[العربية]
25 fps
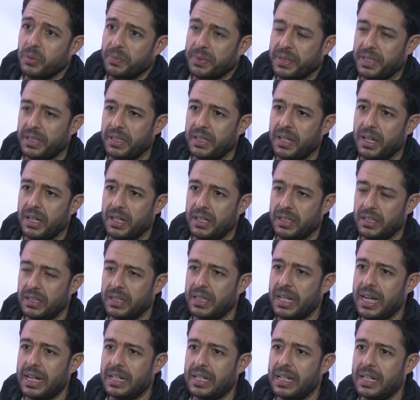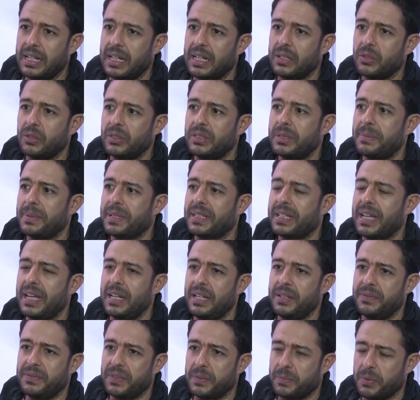ممكن اه يعني انا كنت
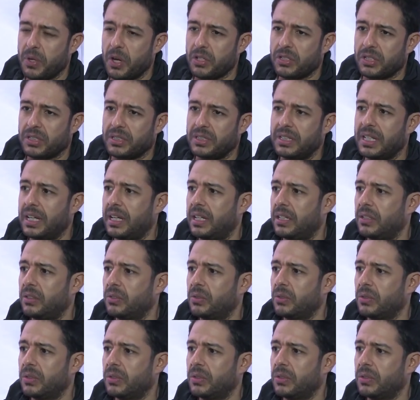بتكلم في البروجكت ده